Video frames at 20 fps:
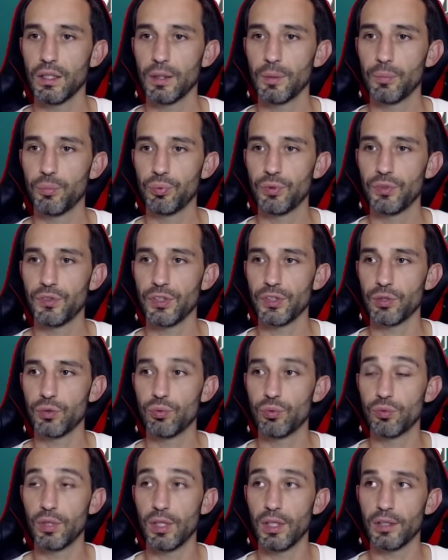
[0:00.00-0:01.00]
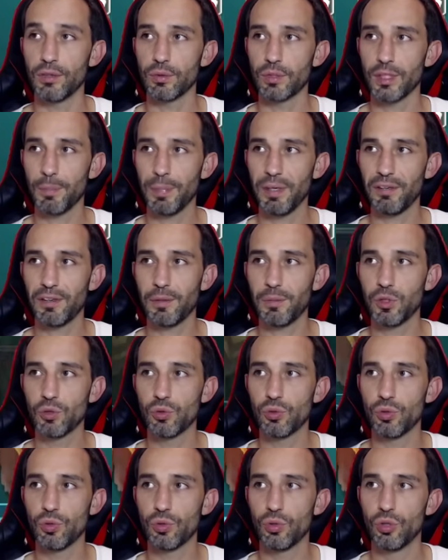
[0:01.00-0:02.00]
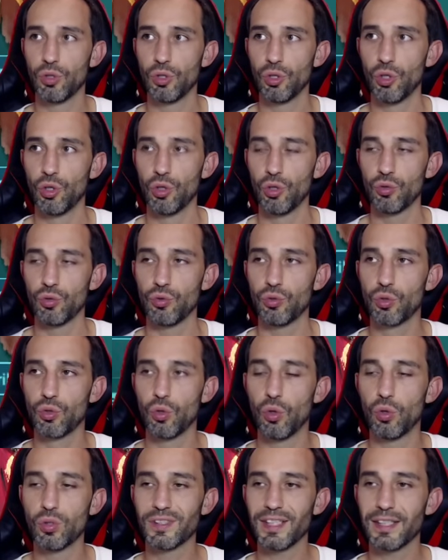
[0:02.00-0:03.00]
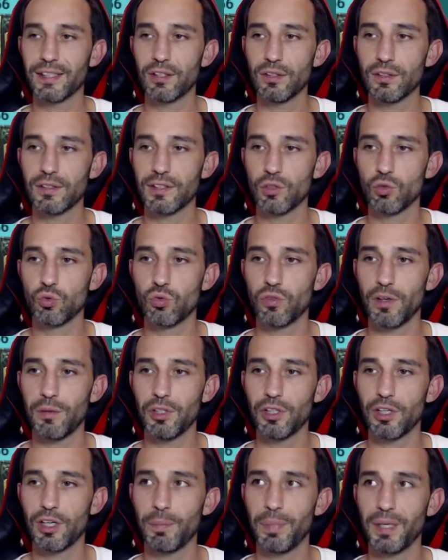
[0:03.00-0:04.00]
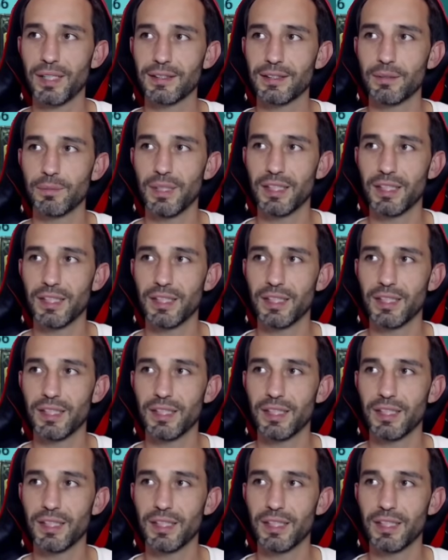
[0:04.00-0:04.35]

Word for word: Et puis c'est tout. Hein. Donc il n'y a pas vraiment de, grosses attentes. Ça se joue vraiment dans la partie